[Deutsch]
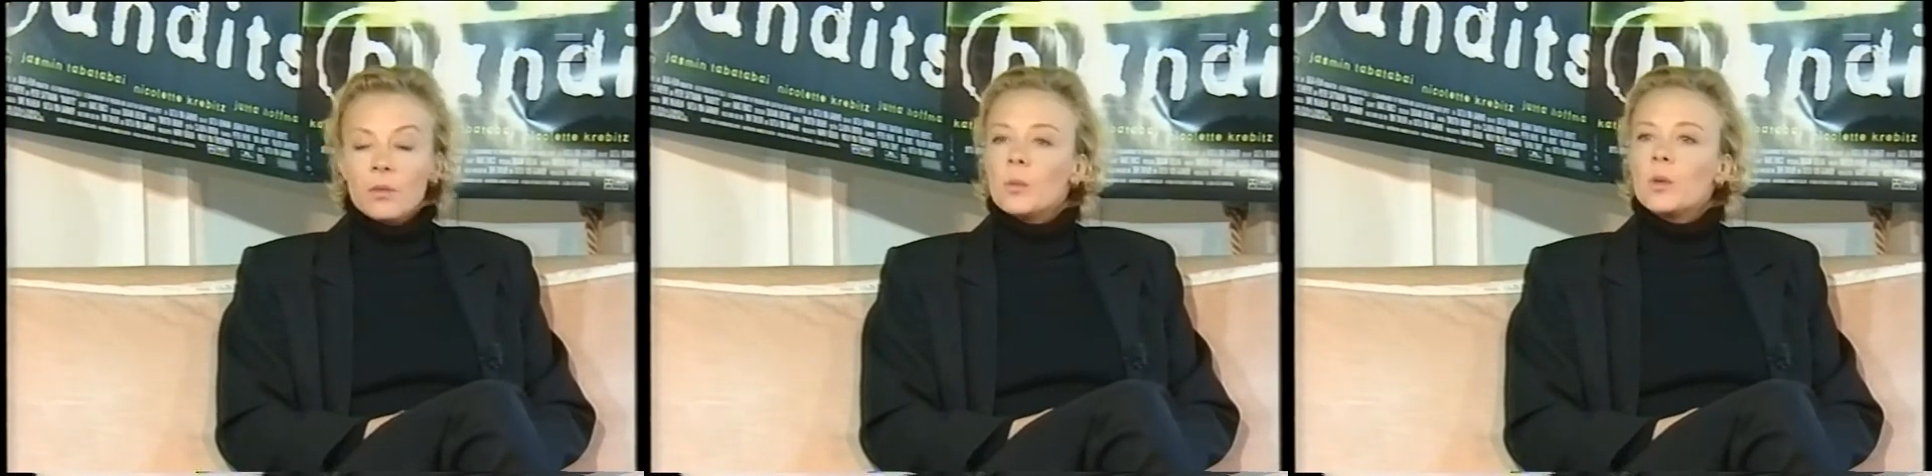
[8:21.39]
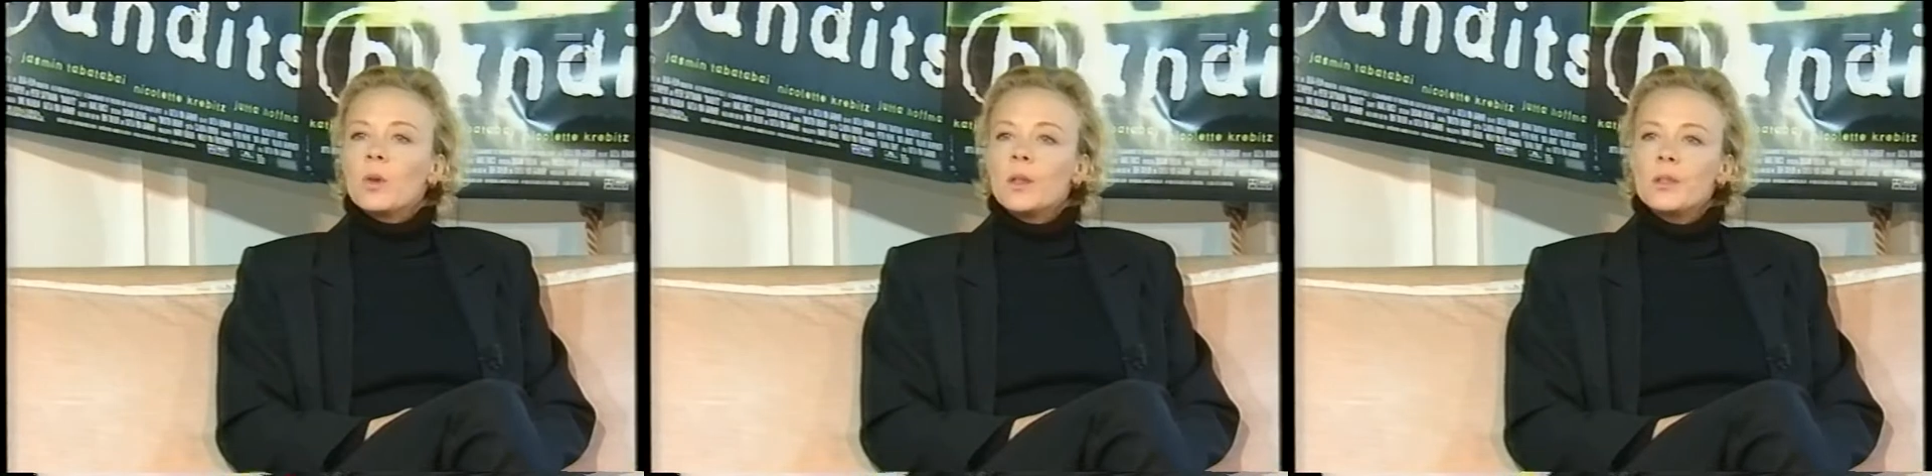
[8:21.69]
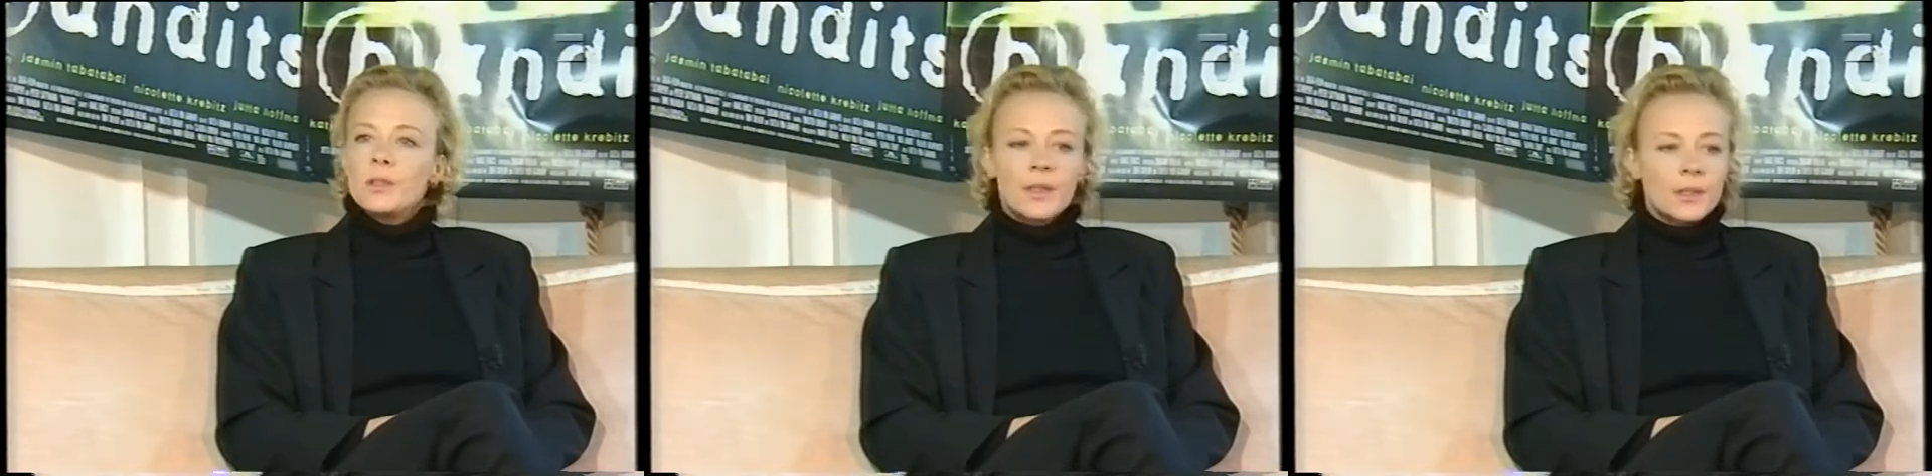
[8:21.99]

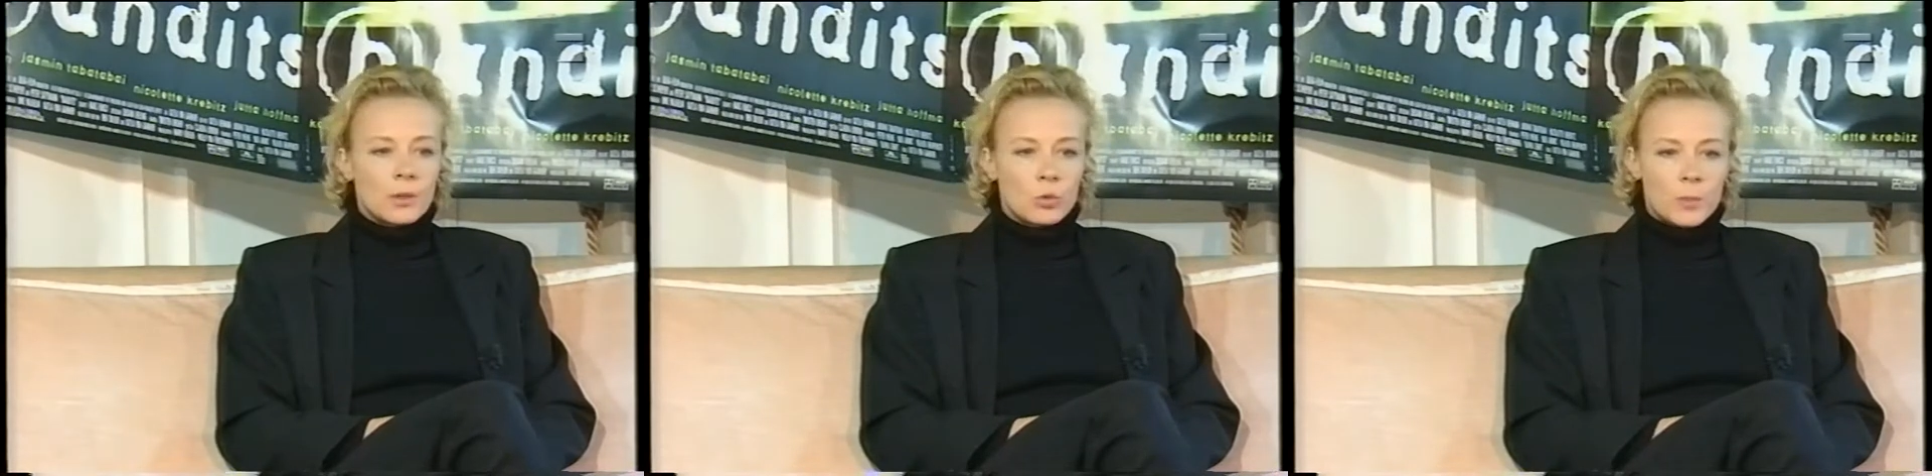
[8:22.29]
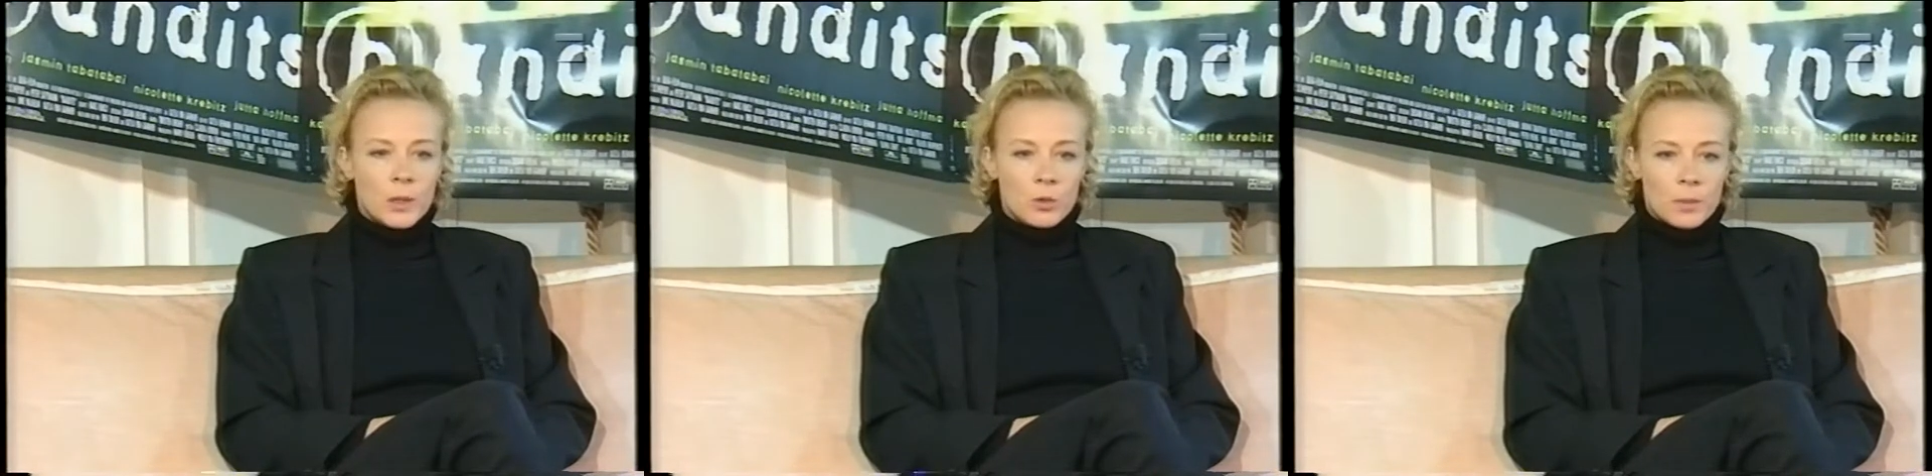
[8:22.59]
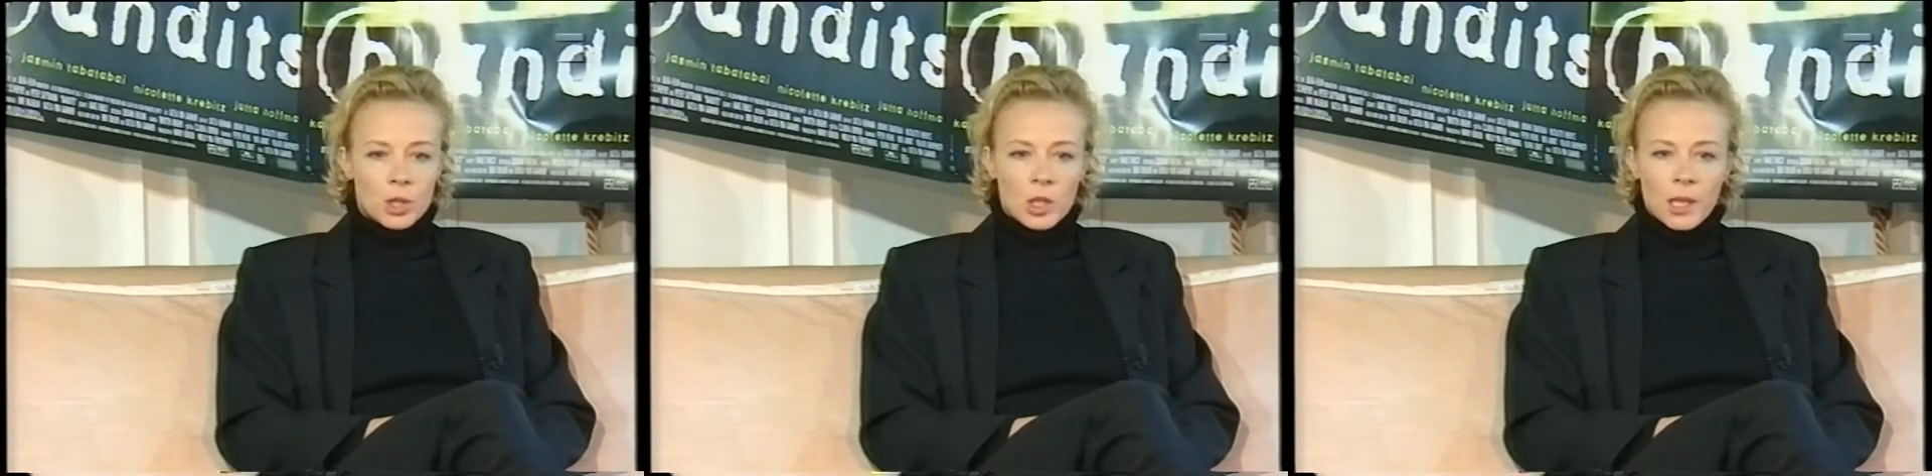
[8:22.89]
95, sagte, du spielst
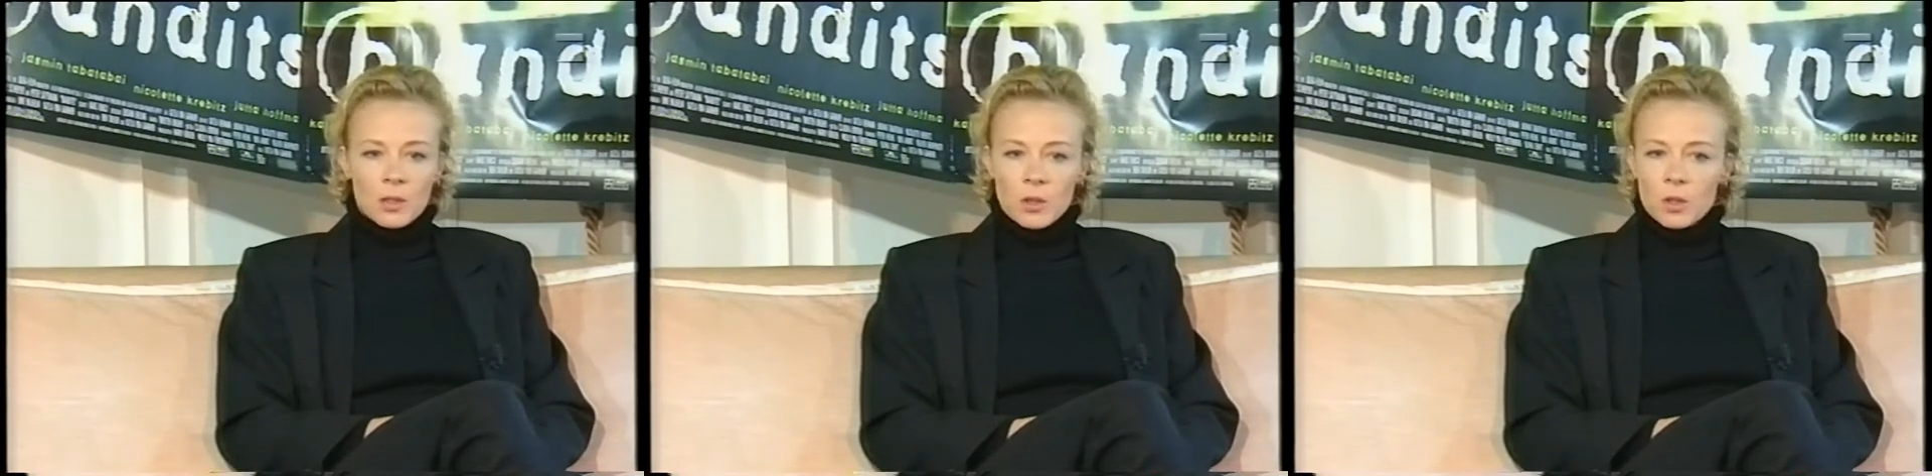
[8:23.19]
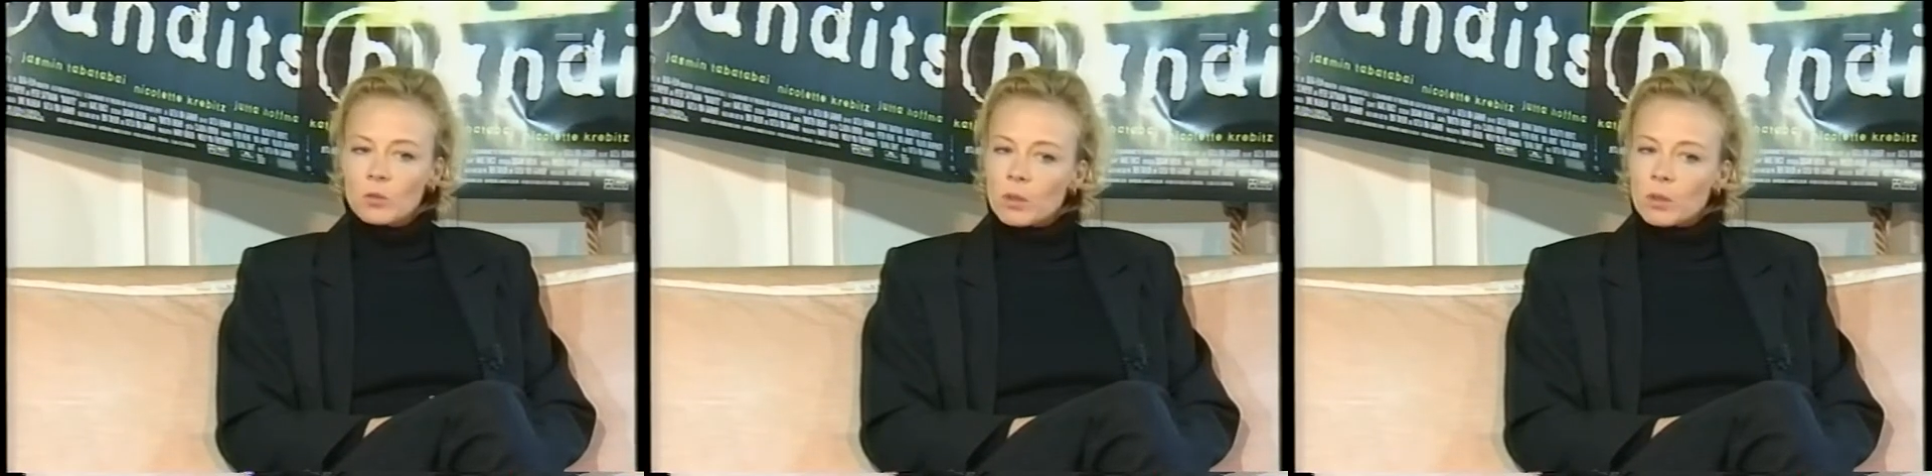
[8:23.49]
übrigens Schlagzeug